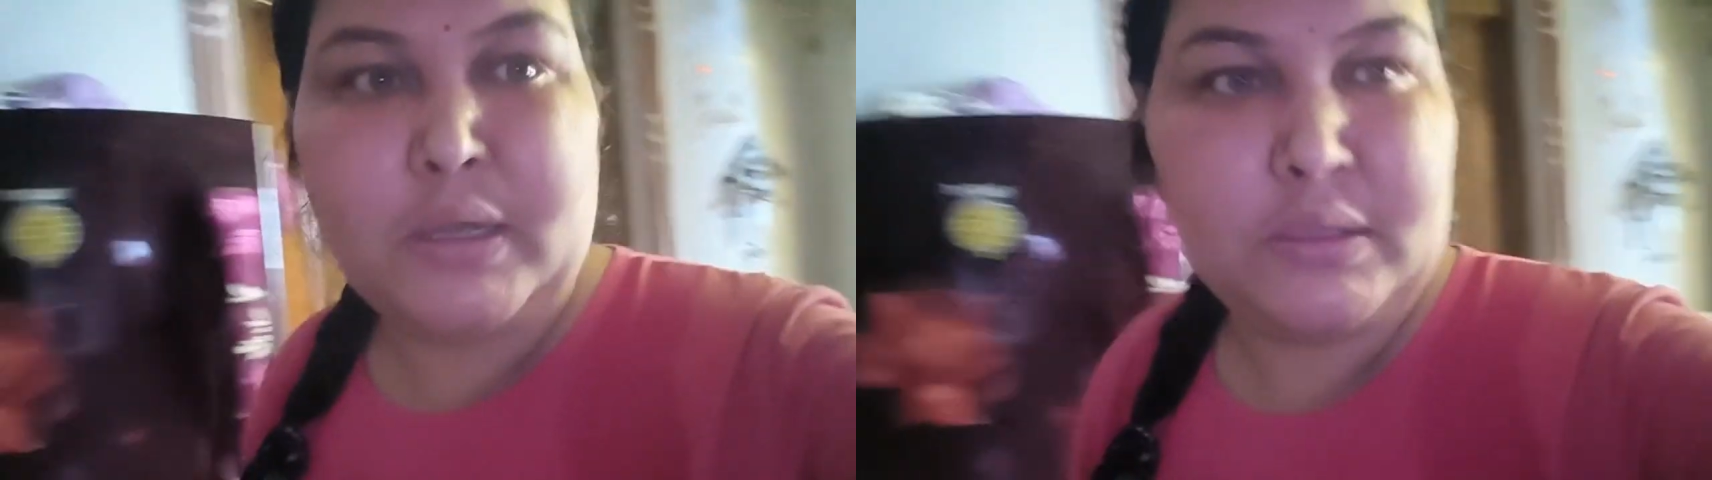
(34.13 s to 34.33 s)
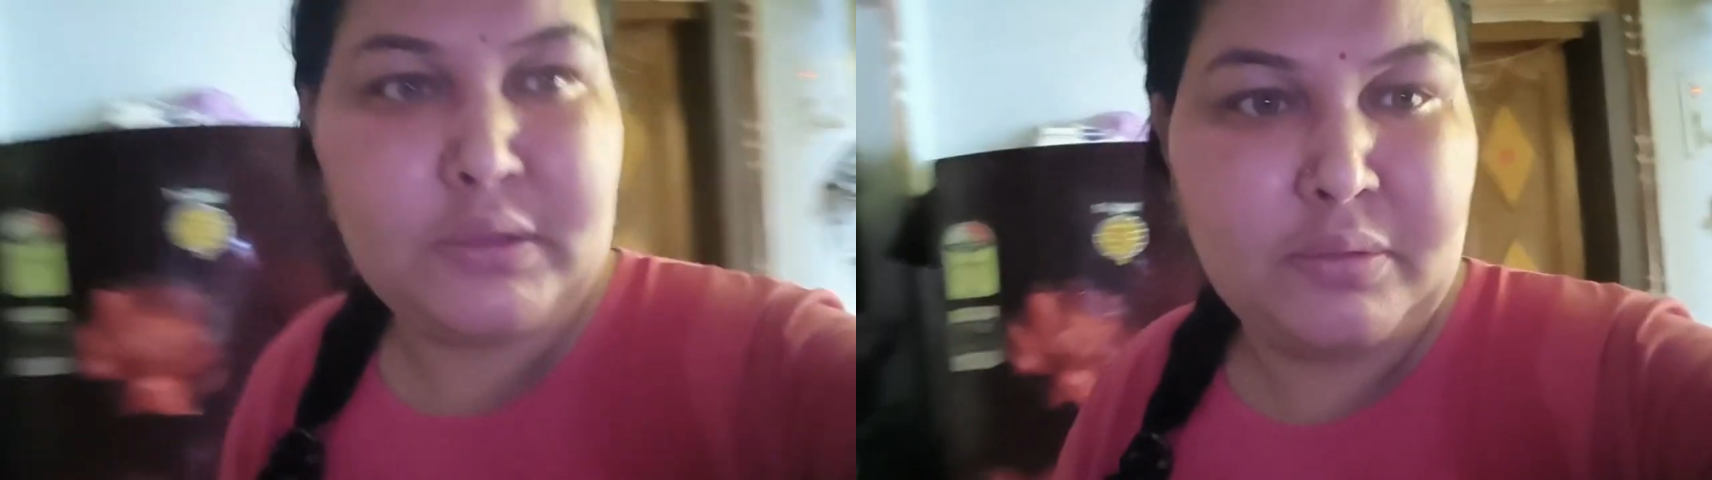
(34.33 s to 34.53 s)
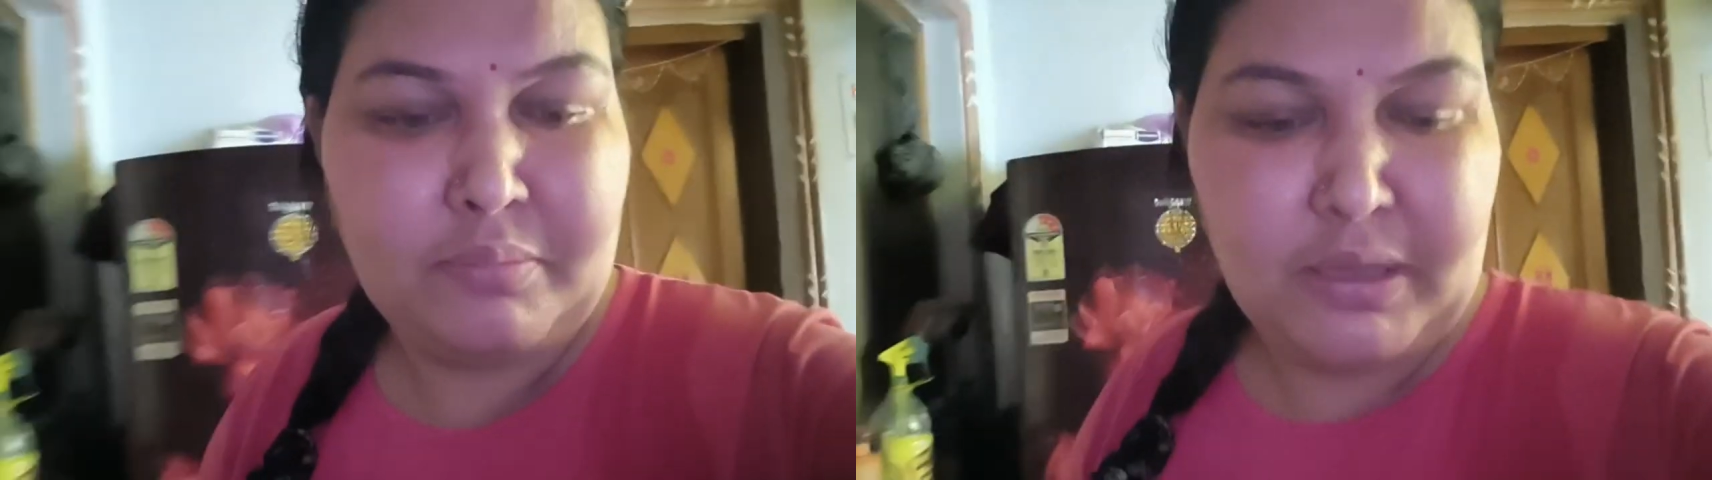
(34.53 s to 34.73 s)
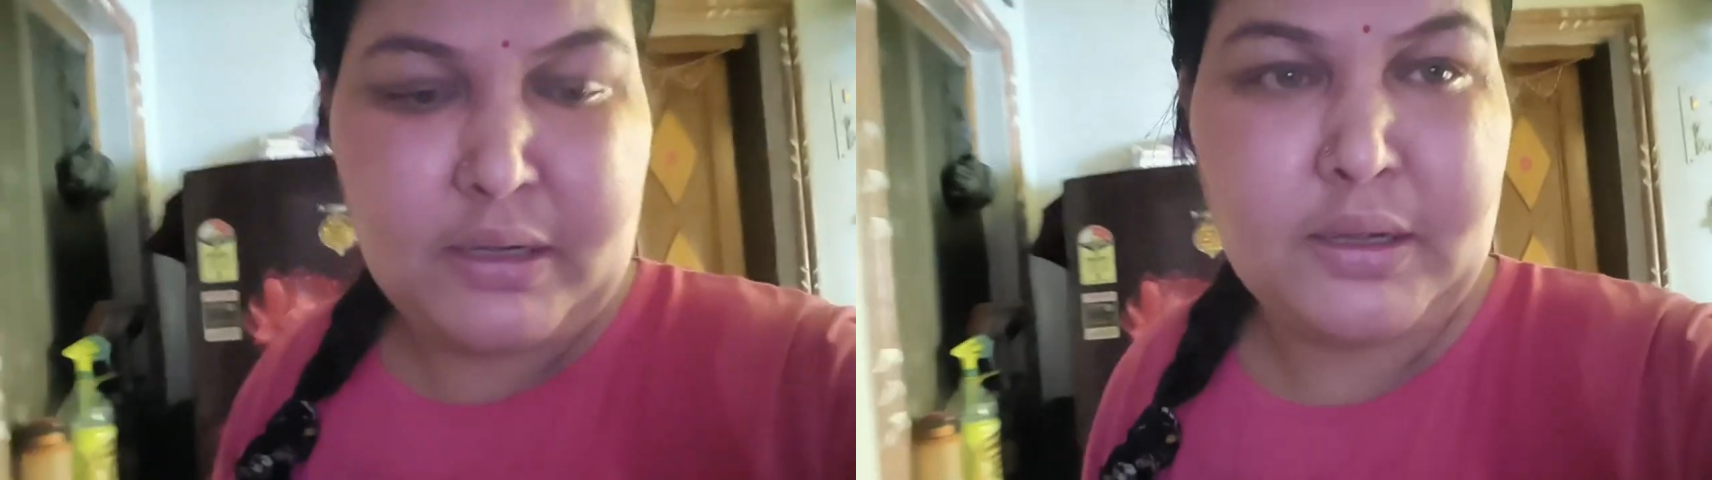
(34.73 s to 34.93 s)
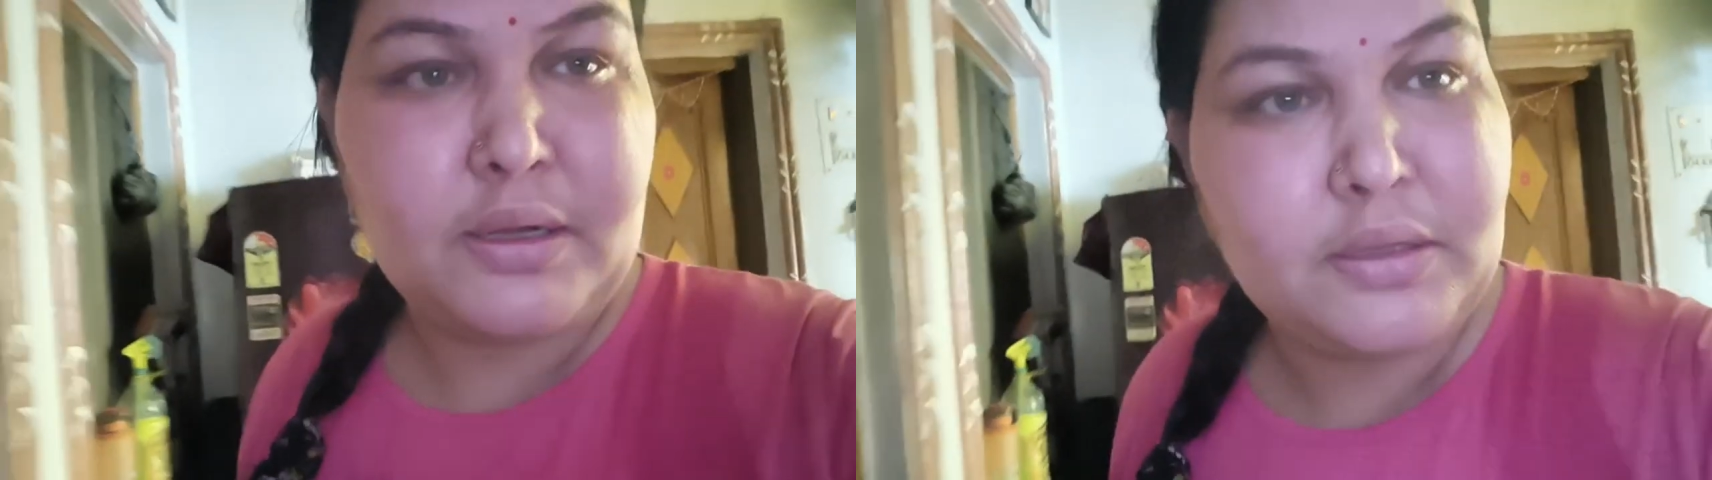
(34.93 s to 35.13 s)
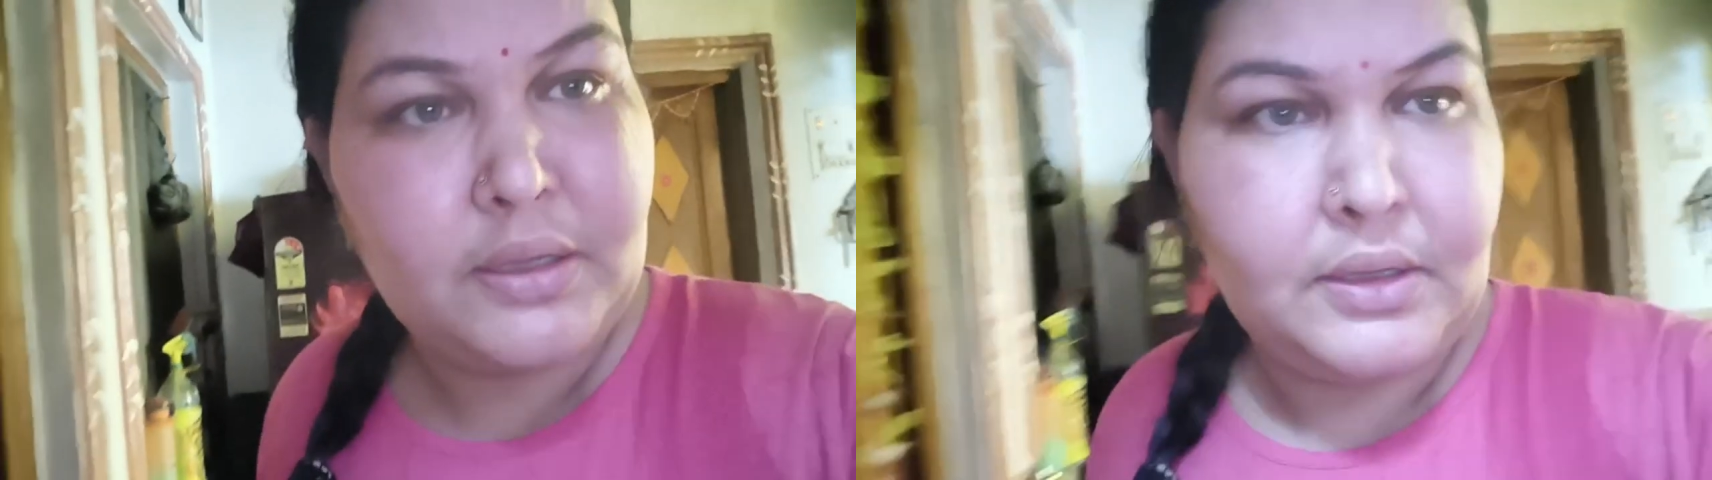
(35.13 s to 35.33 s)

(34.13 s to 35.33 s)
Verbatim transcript: है तब तो मैं लाग रही थी